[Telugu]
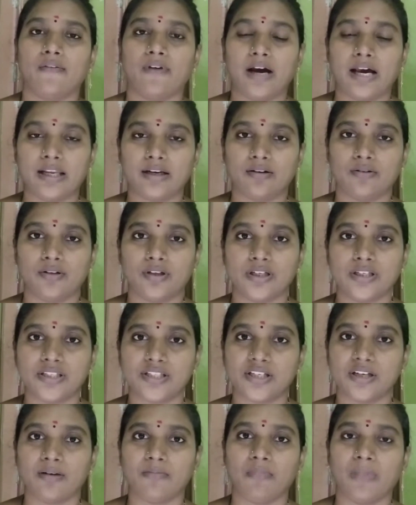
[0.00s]
వారి
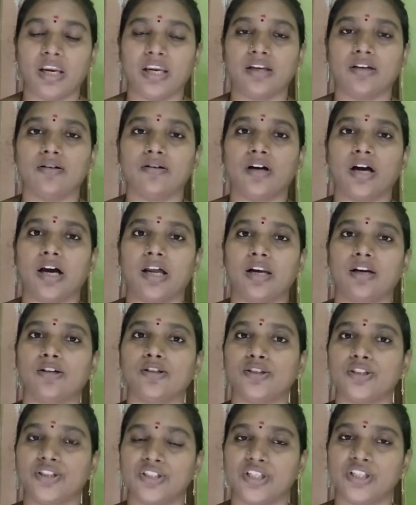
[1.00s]
గురించి మెయిన్
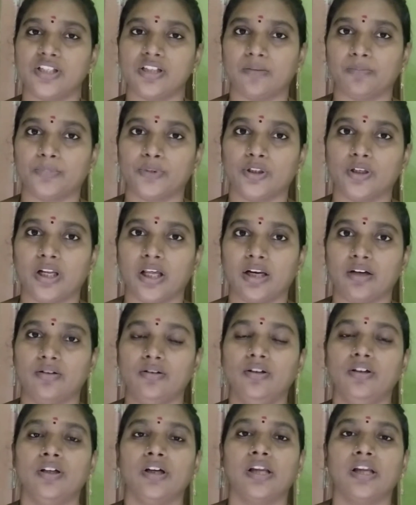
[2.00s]
ఆలోచించి చెప్తున్నాను